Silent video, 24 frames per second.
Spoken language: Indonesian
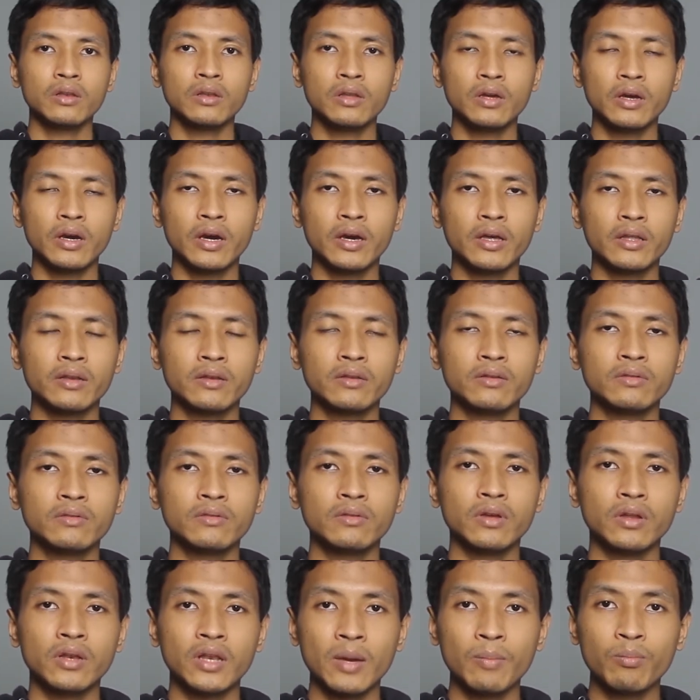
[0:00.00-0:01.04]
dengan
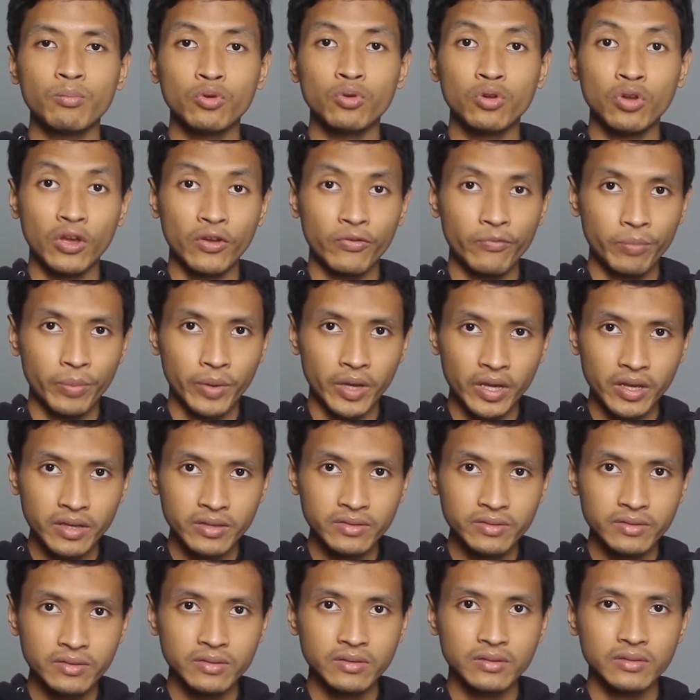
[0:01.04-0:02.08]
60
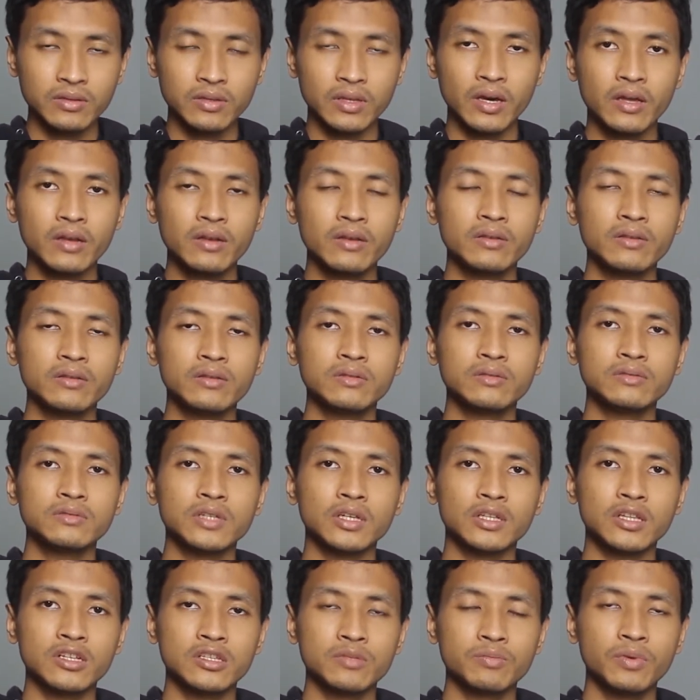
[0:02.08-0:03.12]
fps dan
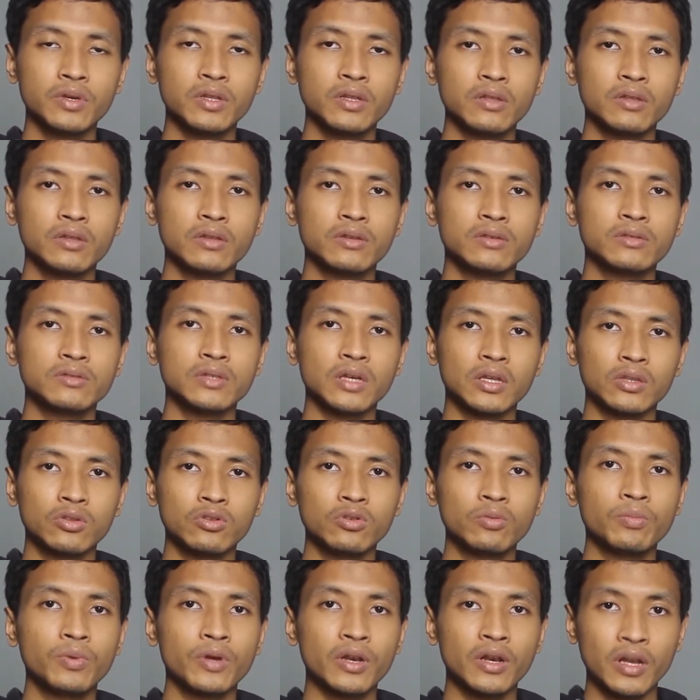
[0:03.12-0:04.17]
shutter speed 1
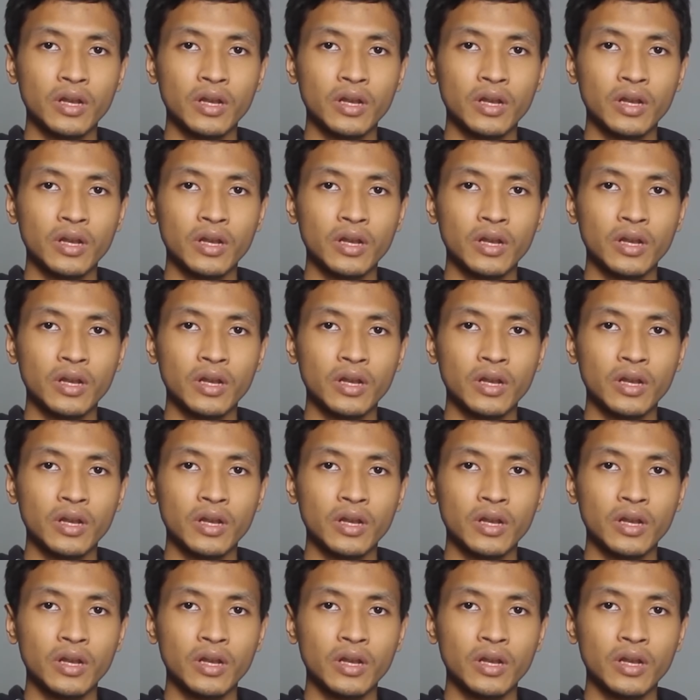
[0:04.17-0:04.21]
per